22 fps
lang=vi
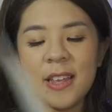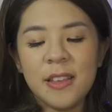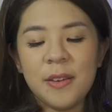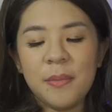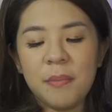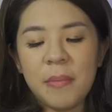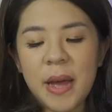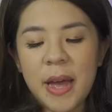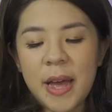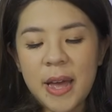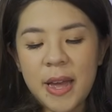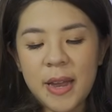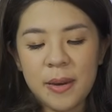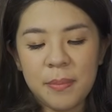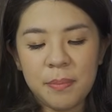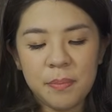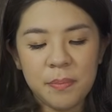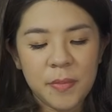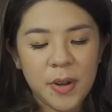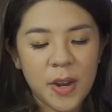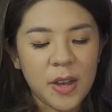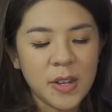nhưng mà
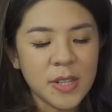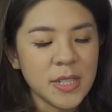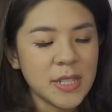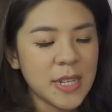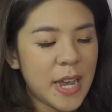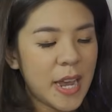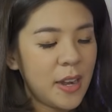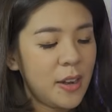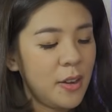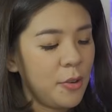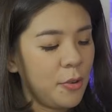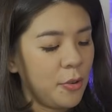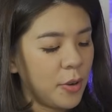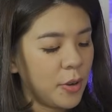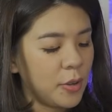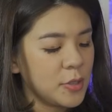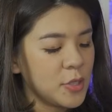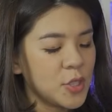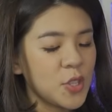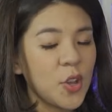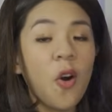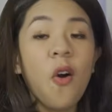nó sẽ được
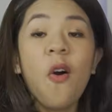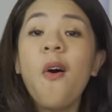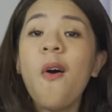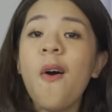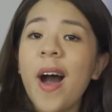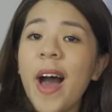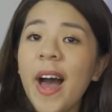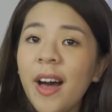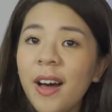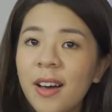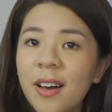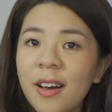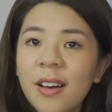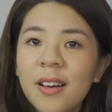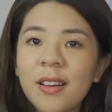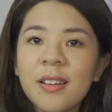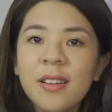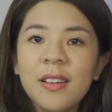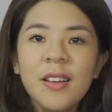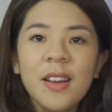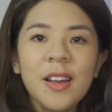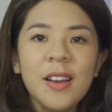số hóa
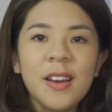hơn